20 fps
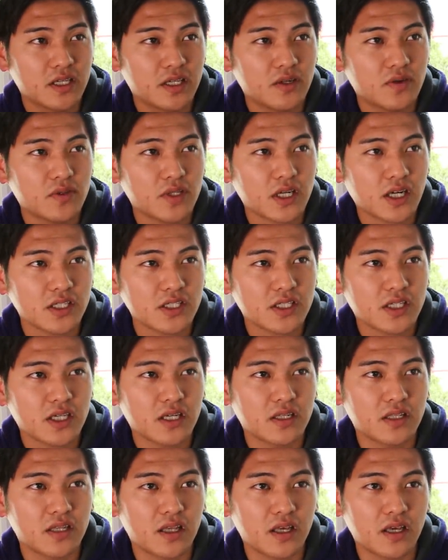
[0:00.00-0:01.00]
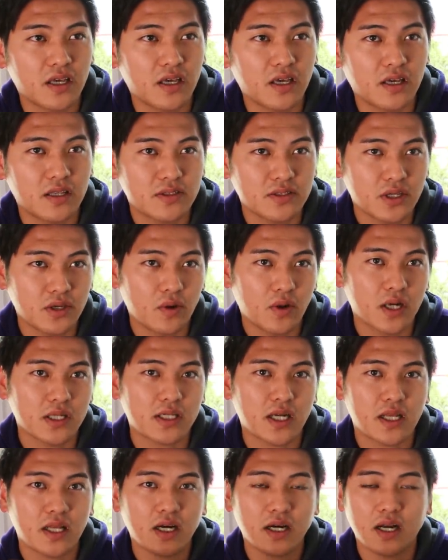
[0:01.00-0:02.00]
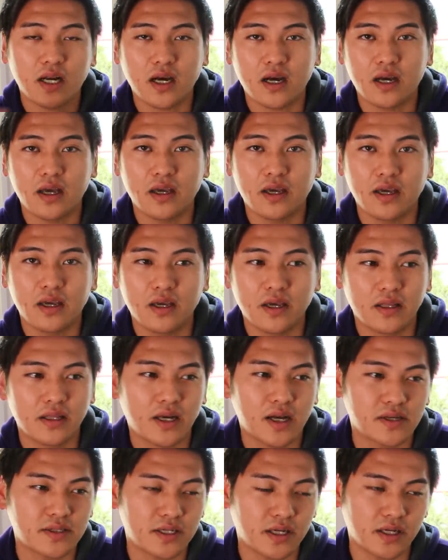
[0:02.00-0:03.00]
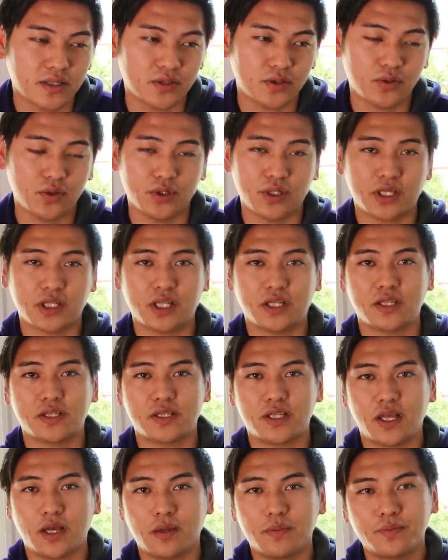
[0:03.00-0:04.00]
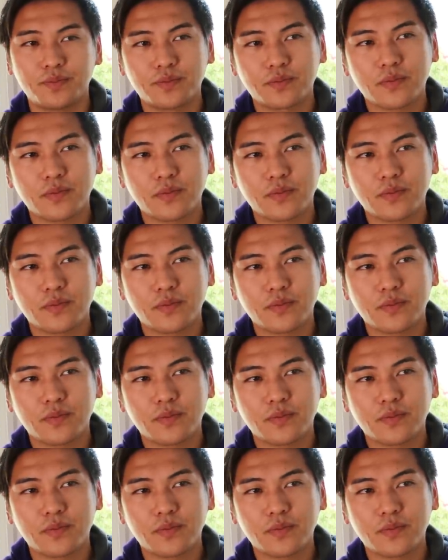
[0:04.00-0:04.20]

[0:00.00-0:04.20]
いろんな価値観で突き動かされながら、えー、大学生活動いてきたんですね。